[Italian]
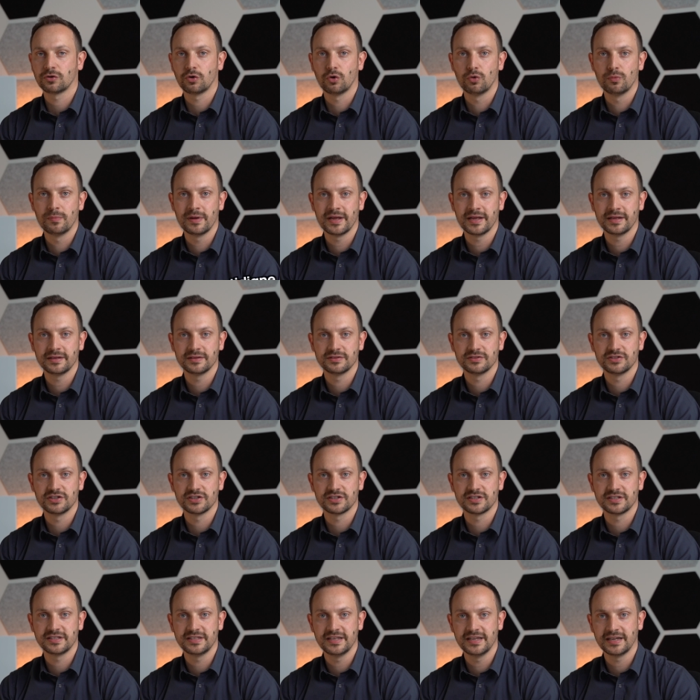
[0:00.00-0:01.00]
come
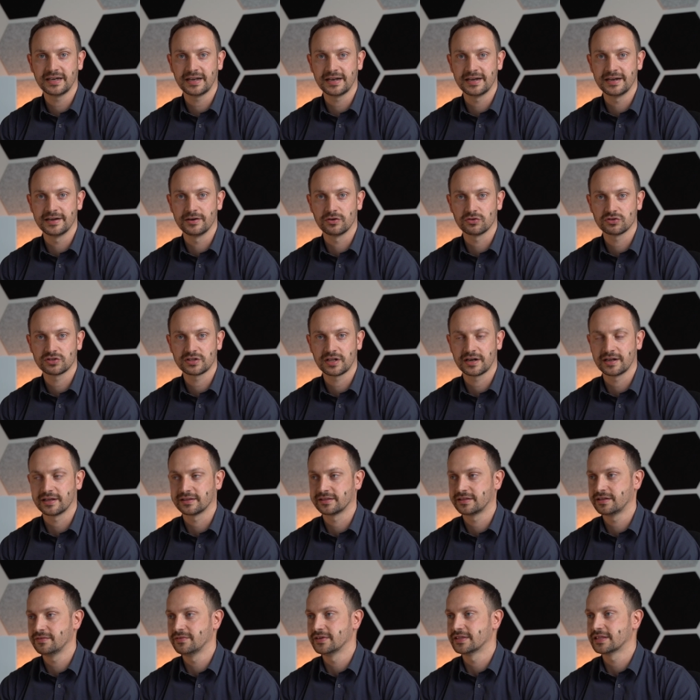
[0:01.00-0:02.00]
gestire le nostre
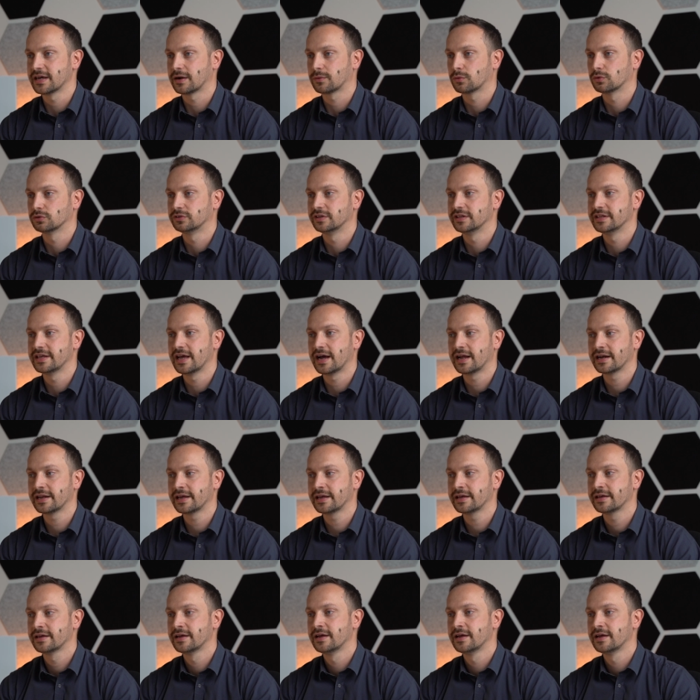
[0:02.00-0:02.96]
attività quotidiane,